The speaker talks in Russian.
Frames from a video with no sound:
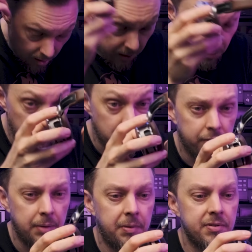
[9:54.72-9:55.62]

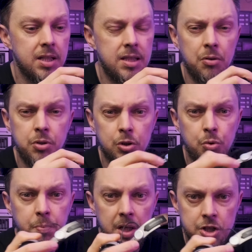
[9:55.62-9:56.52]
Регулировка по высоте у них
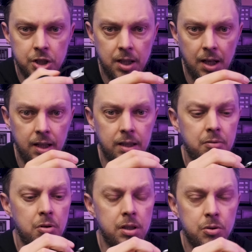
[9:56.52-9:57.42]
ступенчатая и
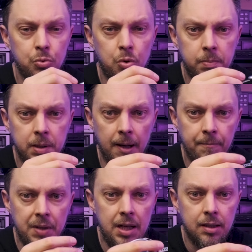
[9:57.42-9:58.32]
довольно
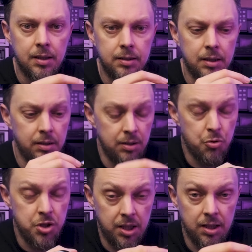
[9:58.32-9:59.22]
неудобная, когда
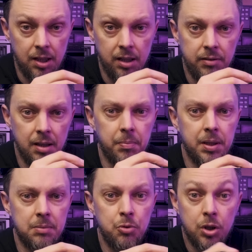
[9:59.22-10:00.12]
наушники на голове,
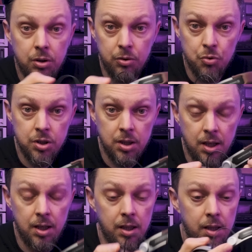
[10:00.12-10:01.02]
поэтому их
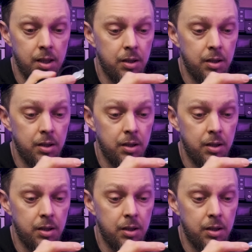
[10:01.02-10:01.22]
нужно